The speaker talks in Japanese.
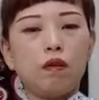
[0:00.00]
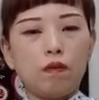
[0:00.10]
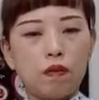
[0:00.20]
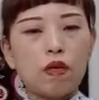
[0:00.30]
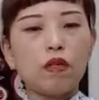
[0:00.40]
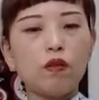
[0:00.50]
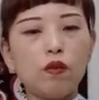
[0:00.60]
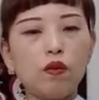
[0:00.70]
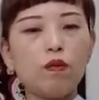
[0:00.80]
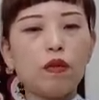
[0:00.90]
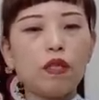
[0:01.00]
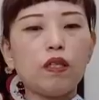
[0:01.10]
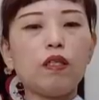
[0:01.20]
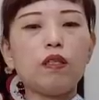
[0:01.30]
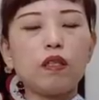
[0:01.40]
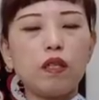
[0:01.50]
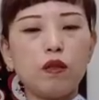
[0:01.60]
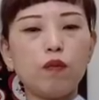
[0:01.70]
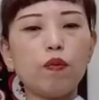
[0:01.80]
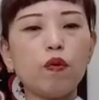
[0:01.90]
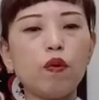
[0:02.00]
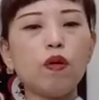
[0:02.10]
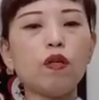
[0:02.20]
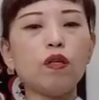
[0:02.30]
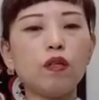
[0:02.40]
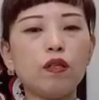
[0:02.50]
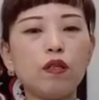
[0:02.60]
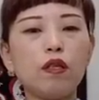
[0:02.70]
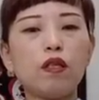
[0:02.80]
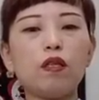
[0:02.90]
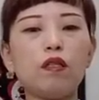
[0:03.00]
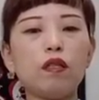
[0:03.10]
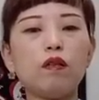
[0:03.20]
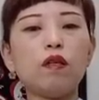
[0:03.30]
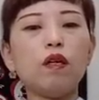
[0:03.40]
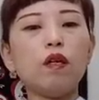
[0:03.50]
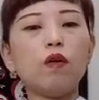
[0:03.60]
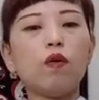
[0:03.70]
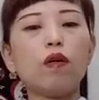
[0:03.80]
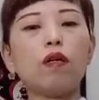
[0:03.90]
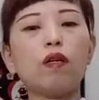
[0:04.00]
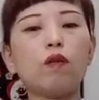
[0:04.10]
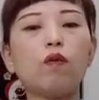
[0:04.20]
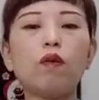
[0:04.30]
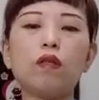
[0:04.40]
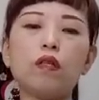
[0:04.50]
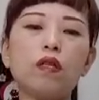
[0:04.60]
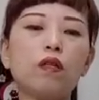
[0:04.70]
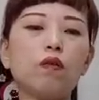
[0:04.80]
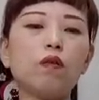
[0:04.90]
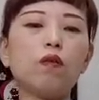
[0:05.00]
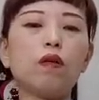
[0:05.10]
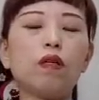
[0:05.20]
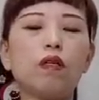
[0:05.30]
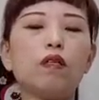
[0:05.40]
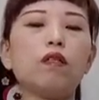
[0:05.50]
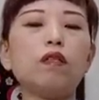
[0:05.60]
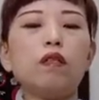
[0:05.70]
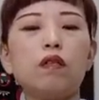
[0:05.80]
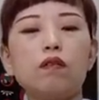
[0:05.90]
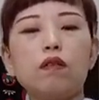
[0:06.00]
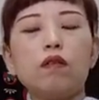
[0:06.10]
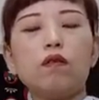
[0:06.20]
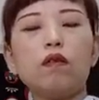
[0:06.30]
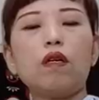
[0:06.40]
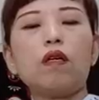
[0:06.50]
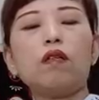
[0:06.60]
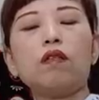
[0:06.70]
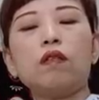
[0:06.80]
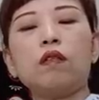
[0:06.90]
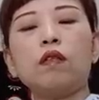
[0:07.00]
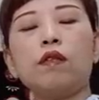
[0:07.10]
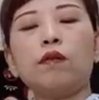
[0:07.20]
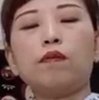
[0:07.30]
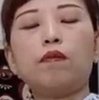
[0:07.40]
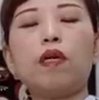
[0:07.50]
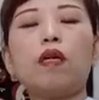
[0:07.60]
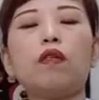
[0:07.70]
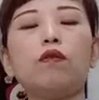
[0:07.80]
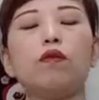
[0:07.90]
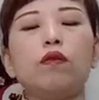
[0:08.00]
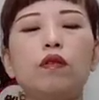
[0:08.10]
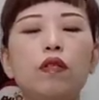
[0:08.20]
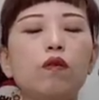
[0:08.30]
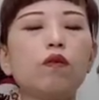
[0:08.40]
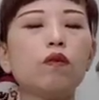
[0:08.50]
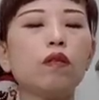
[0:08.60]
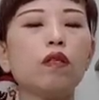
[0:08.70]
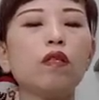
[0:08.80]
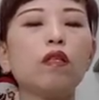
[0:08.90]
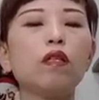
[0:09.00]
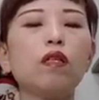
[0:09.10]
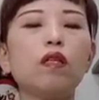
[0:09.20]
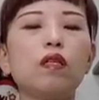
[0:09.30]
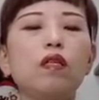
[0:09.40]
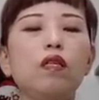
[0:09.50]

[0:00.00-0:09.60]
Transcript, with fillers: まあ土曜日なんですけれども、えー、前これ放映される頃はいつになるんだろうなまああの全国的に